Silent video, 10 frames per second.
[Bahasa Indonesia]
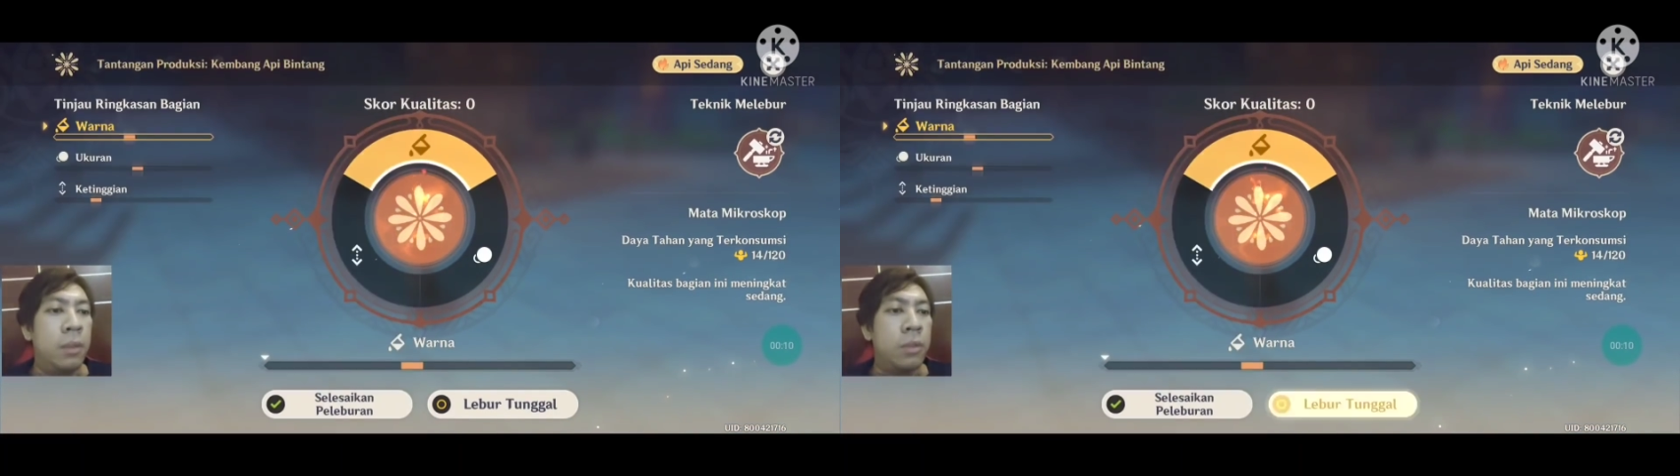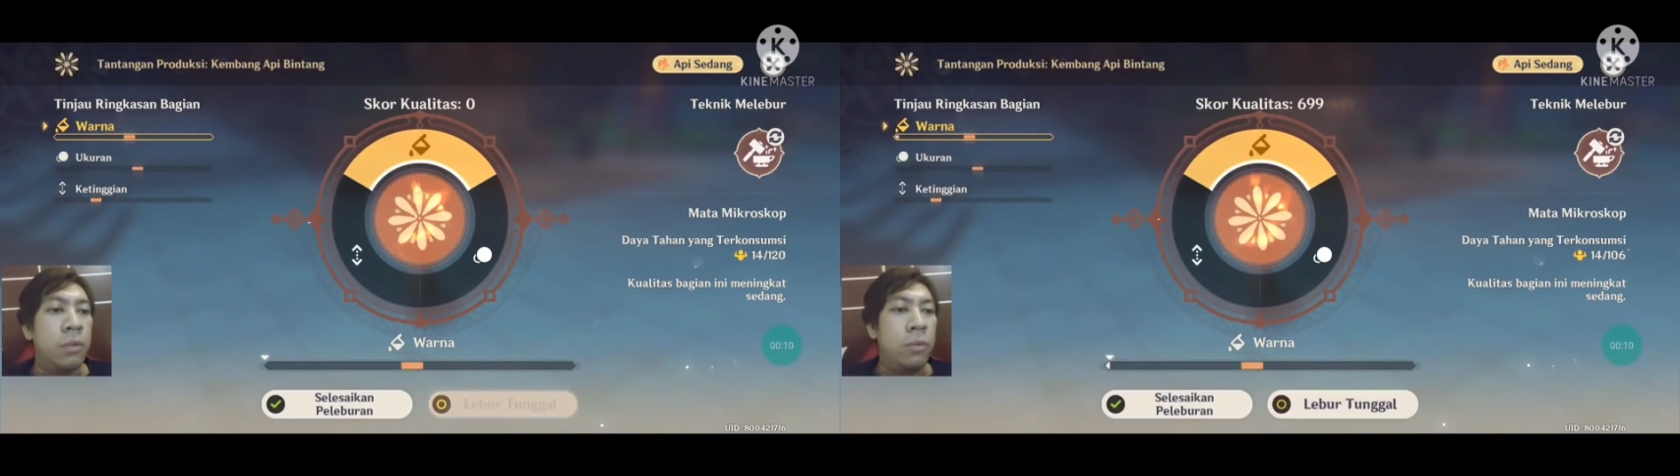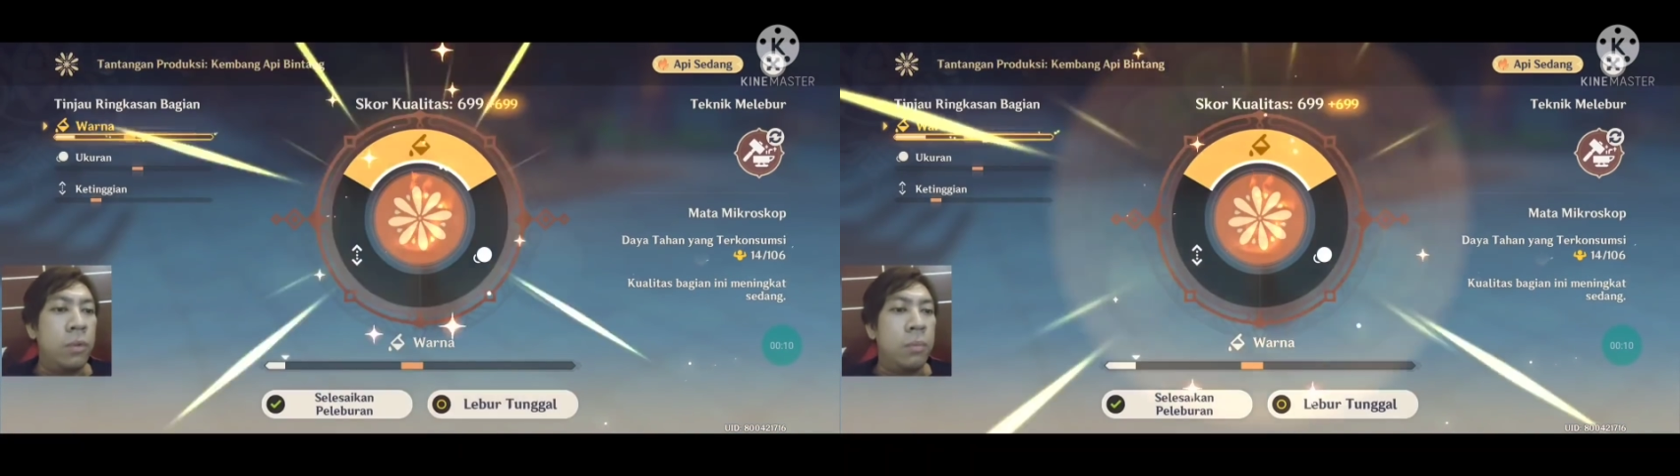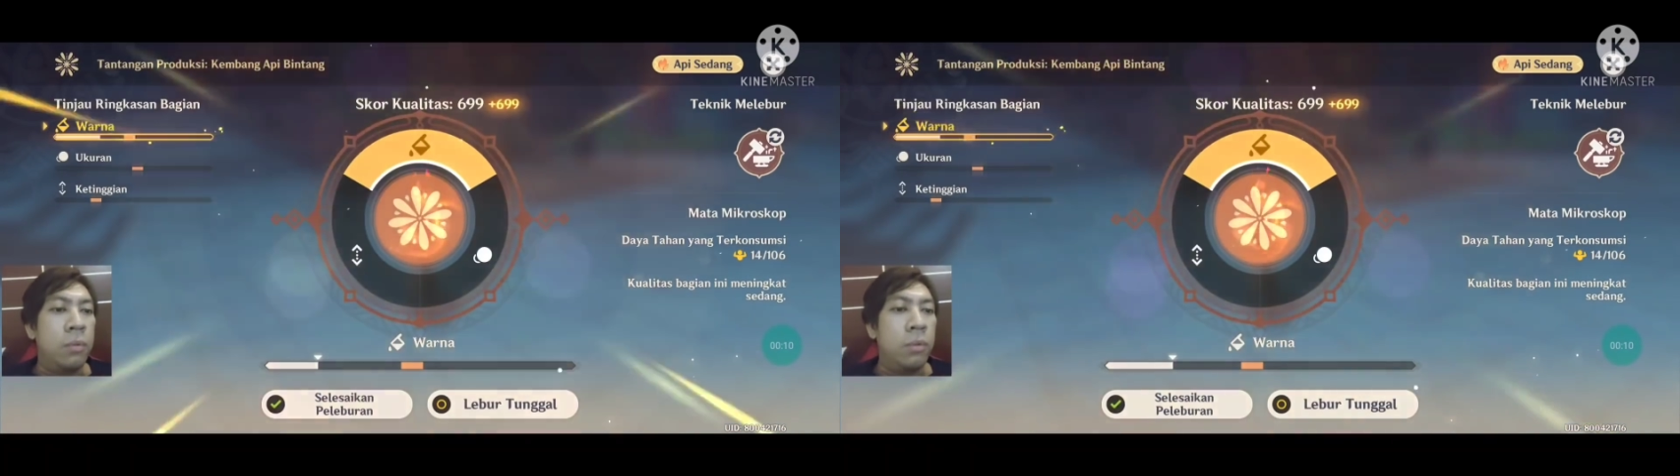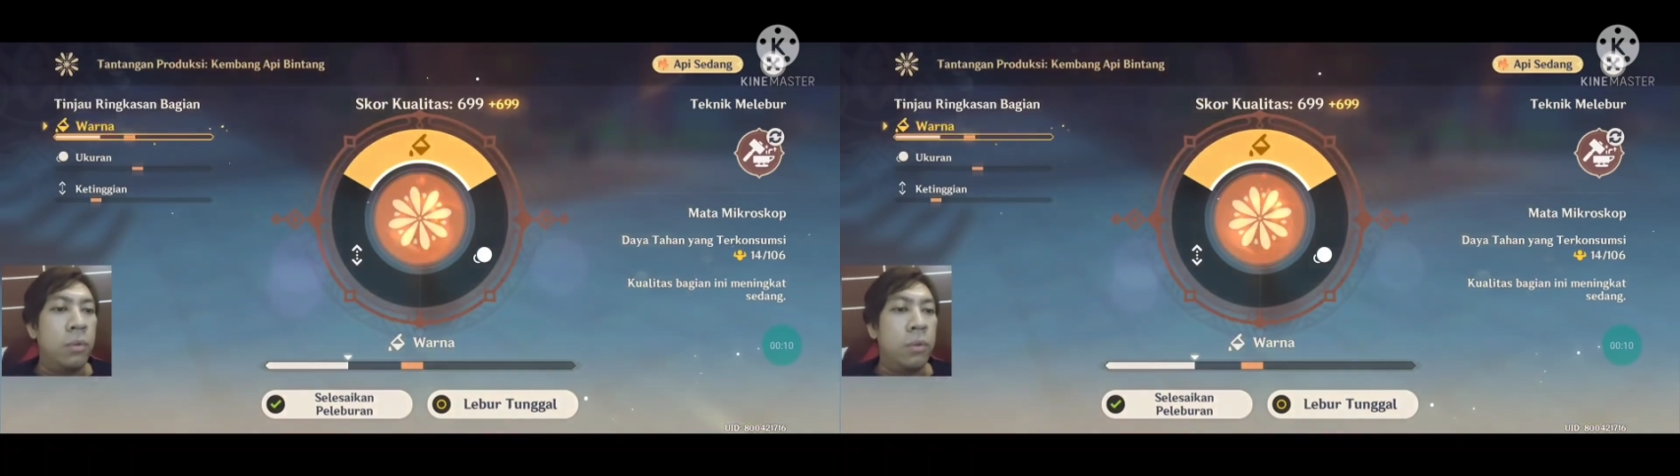14 dulu
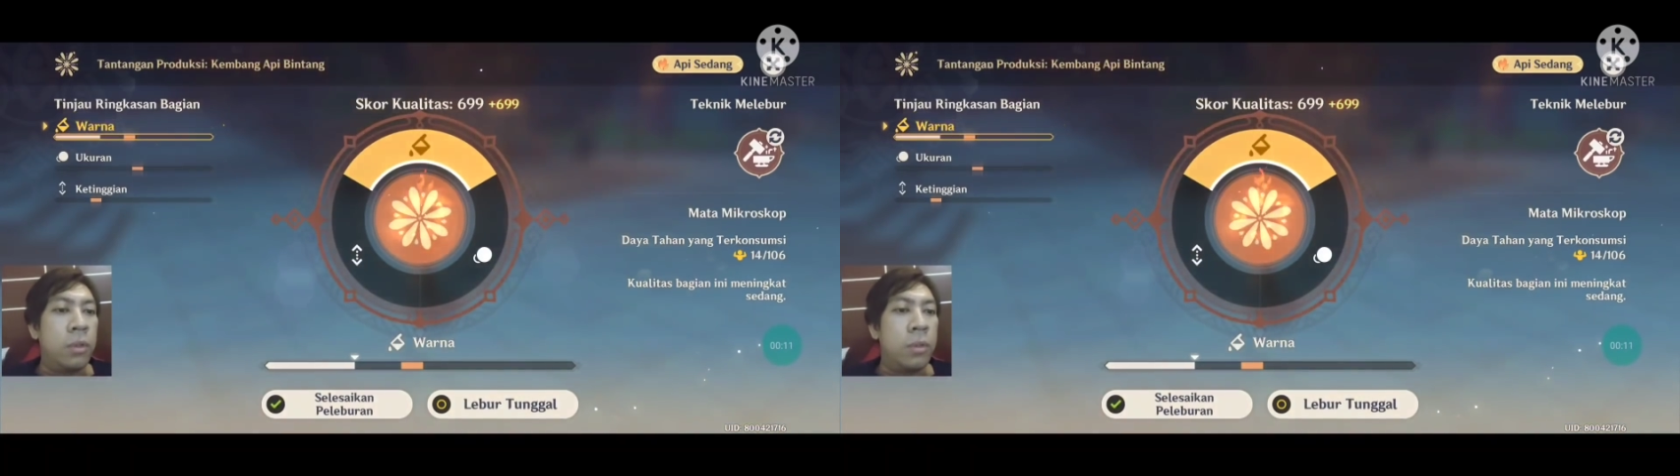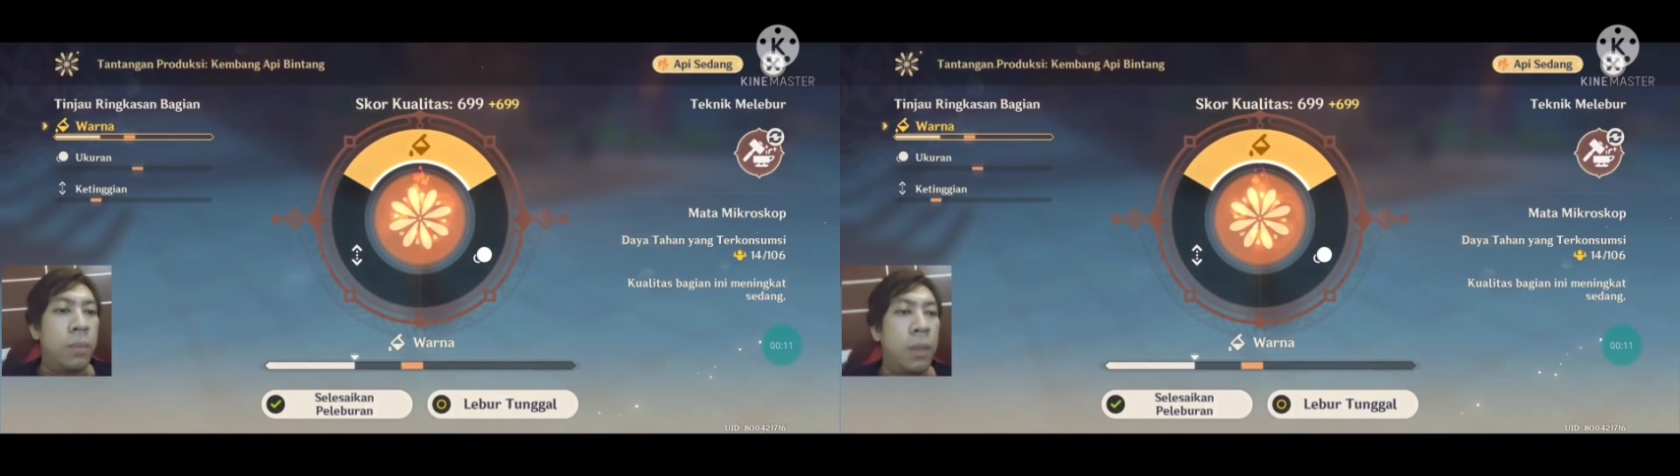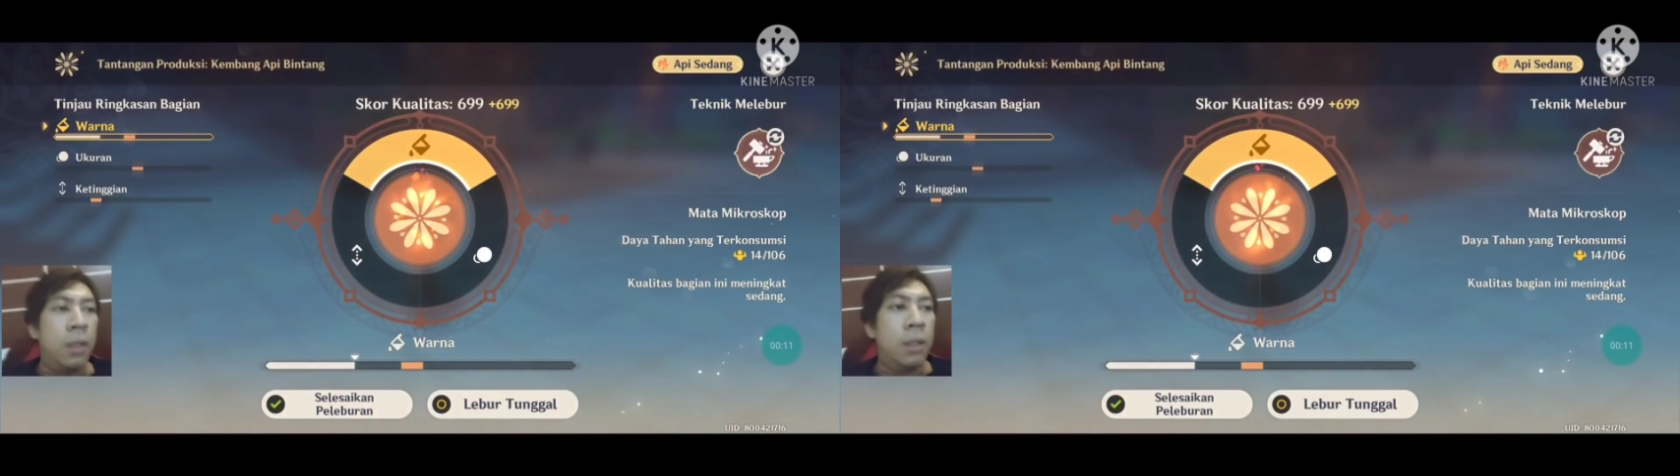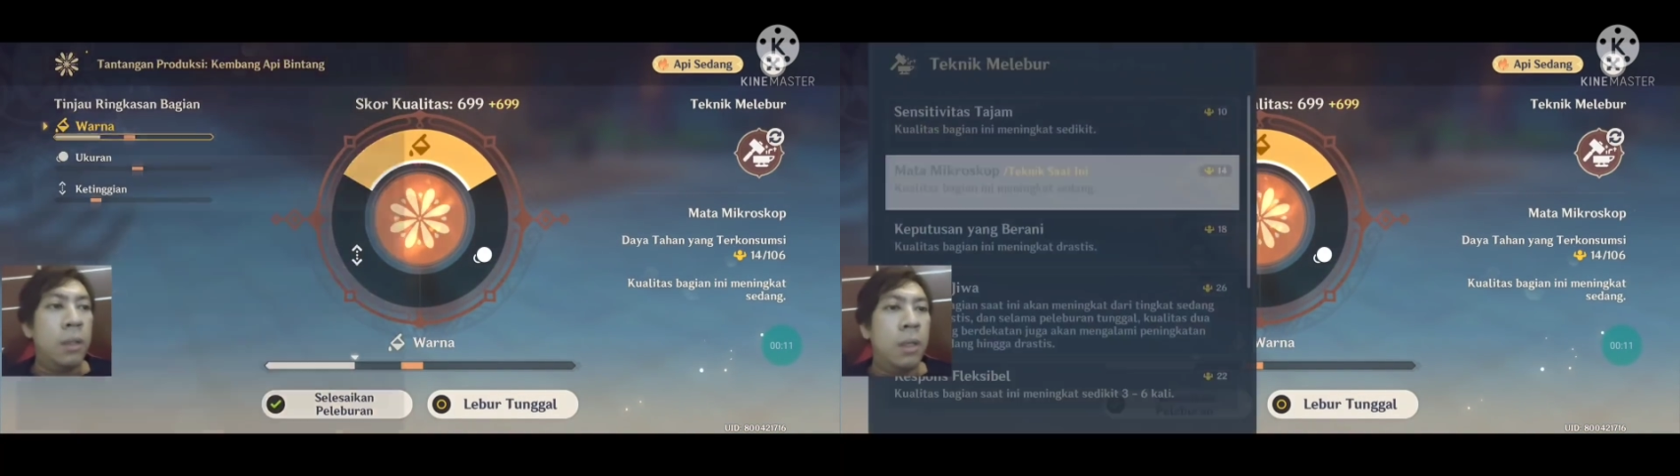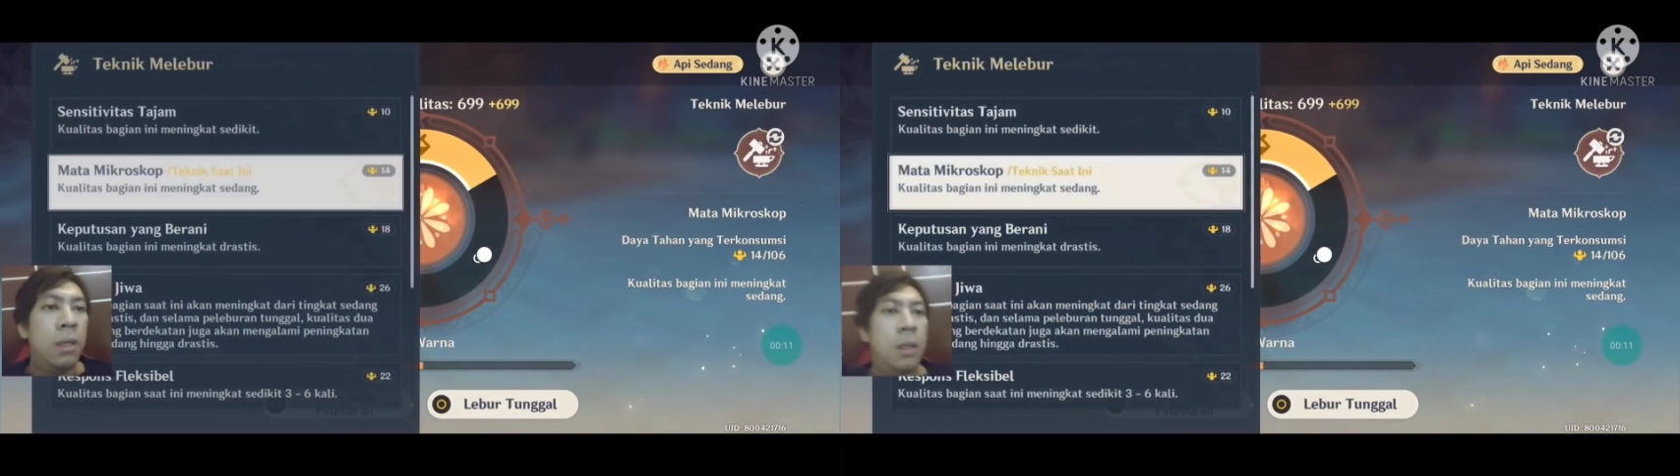lebur, spread,